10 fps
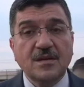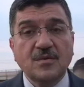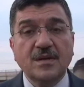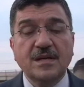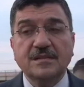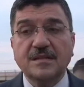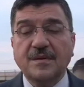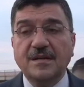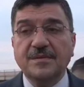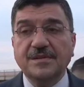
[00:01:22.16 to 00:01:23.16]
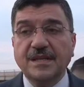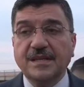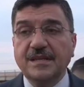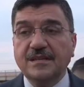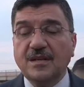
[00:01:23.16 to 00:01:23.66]
وطبعا
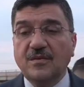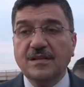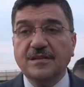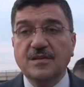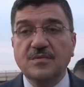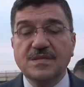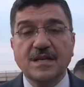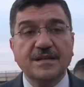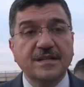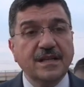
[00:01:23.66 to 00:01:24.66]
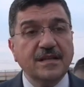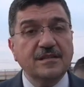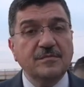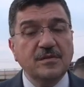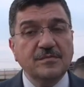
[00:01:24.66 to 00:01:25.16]
بالتأكيد كوادر الوزارة
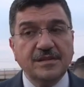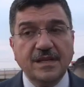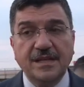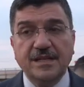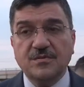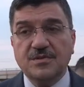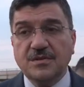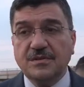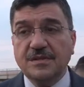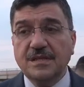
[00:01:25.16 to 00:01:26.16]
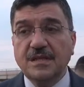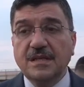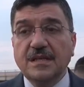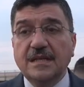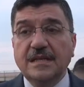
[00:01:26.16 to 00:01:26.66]
نقدم لهم التحية والشكر
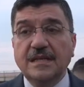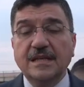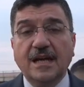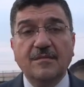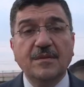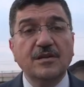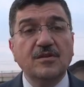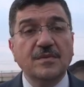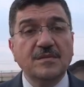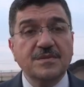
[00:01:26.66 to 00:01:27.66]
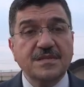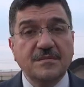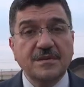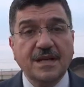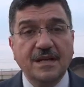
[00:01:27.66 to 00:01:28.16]
لعملهم
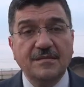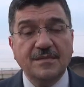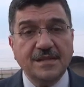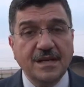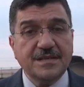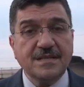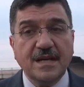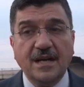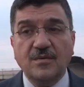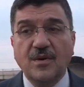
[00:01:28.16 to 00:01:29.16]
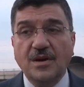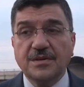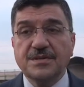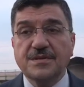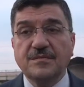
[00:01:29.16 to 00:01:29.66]
المستمر على مدار الساعة
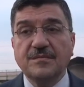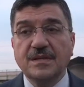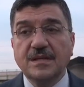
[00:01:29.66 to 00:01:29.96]
وحرصهم